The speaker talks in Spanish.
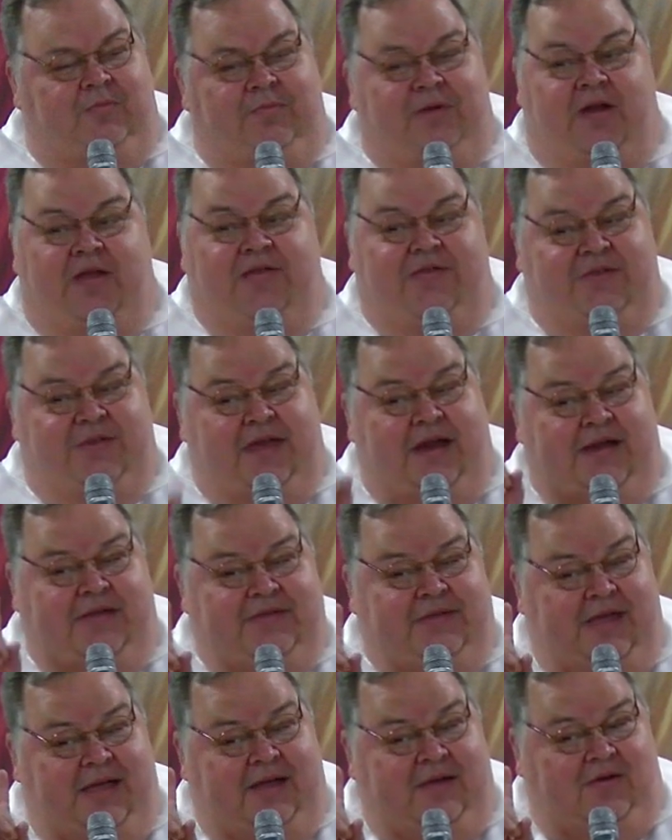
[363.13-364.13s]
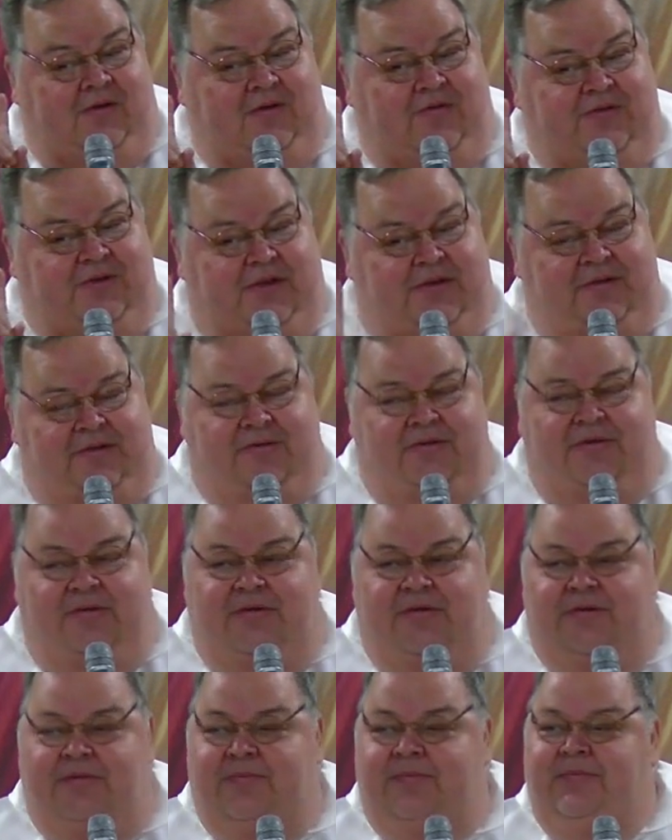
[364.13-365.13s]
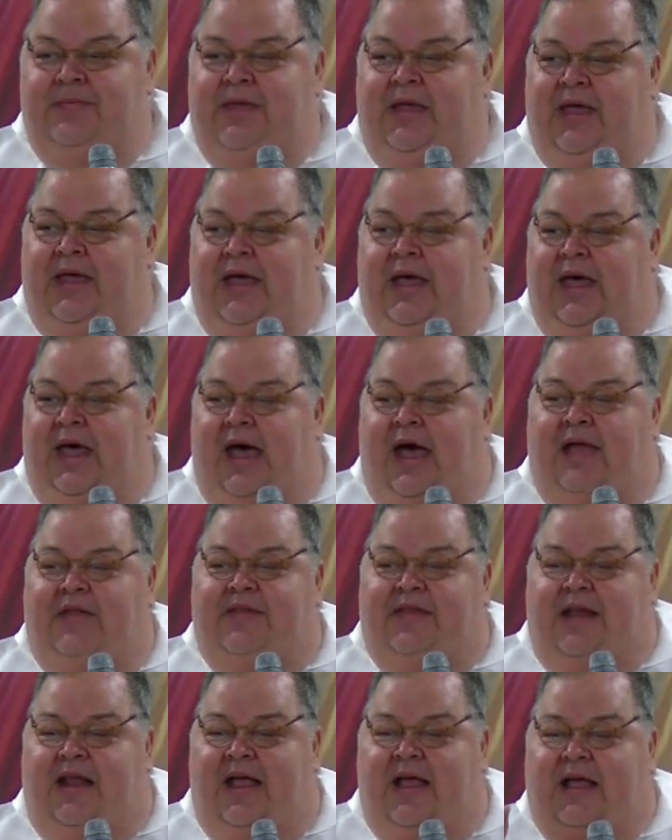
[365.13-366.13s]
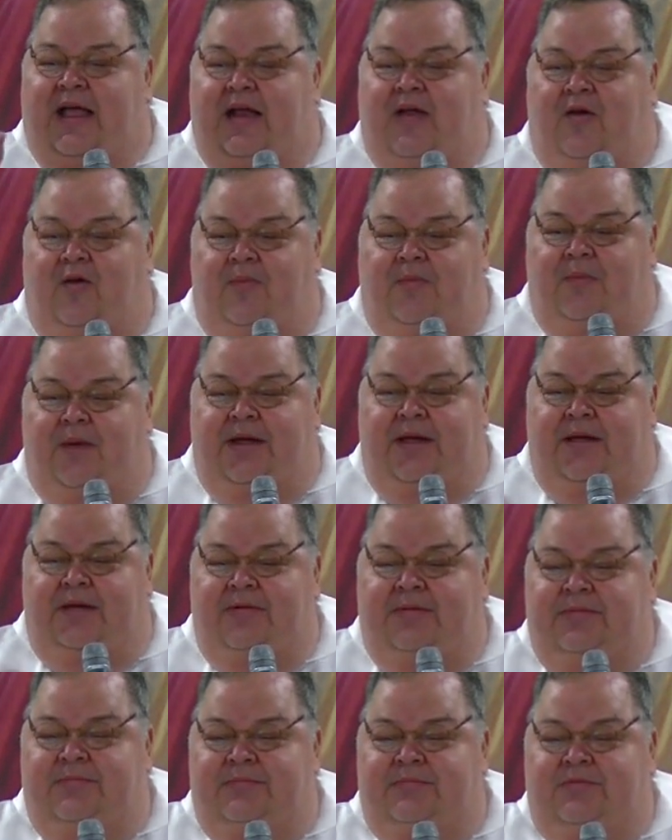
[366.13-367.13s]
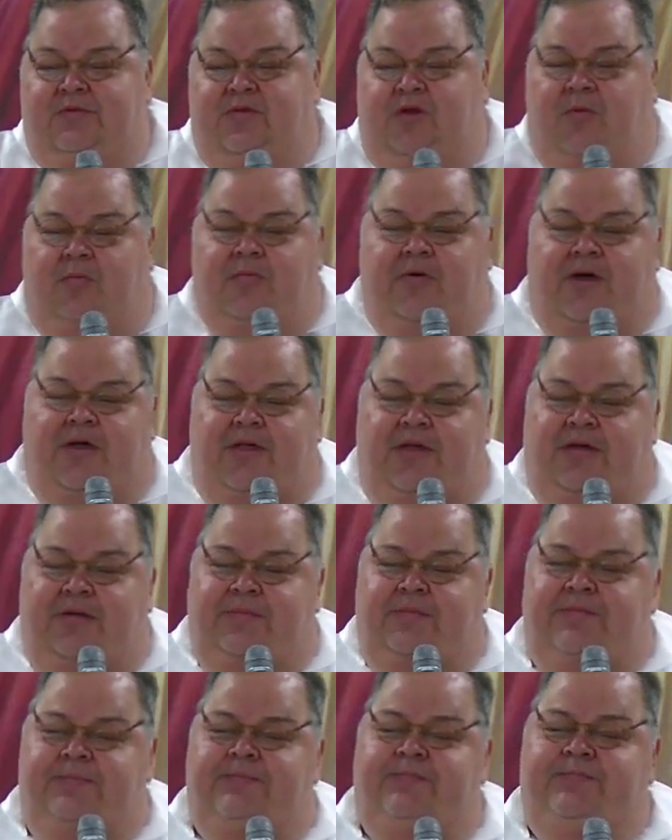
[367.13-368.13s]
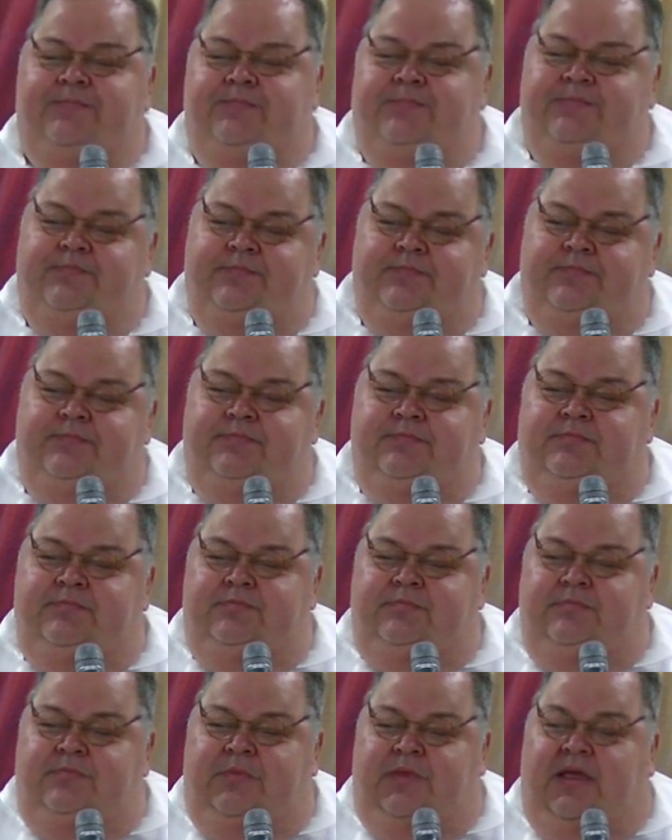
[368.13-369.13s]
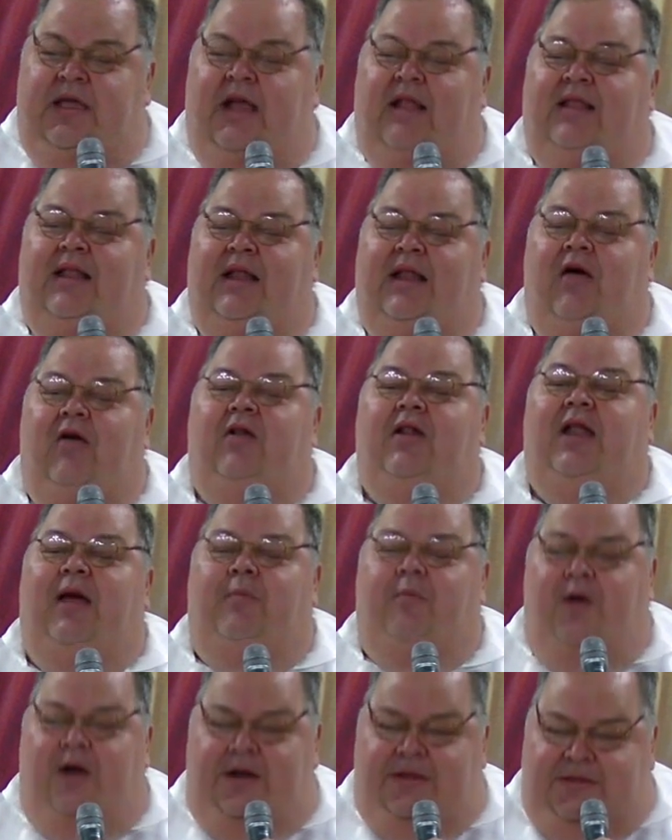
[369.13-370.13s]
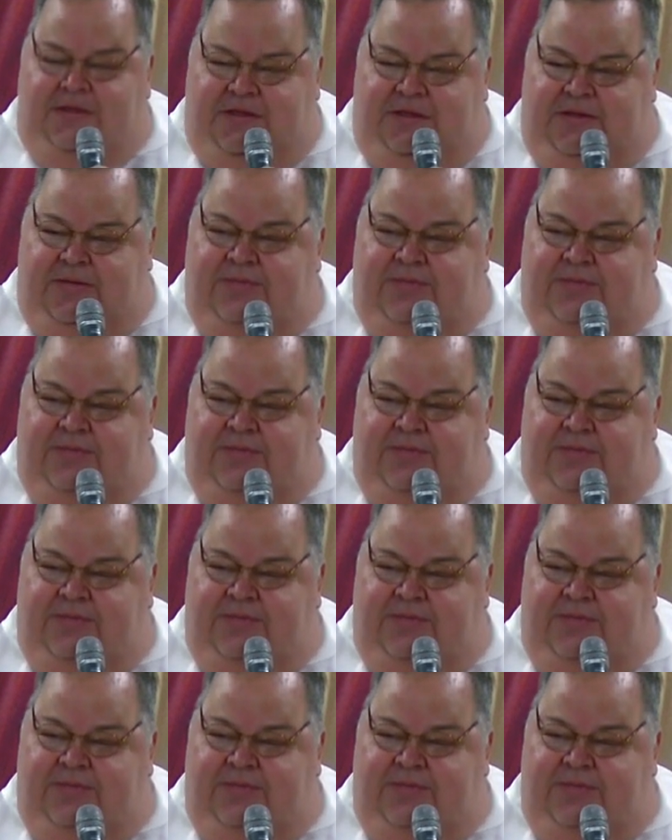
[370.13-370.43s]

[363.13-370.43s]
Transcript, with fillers: pero hay ciertas cosas ante las que el hombre no puede. Diga la, la muerte.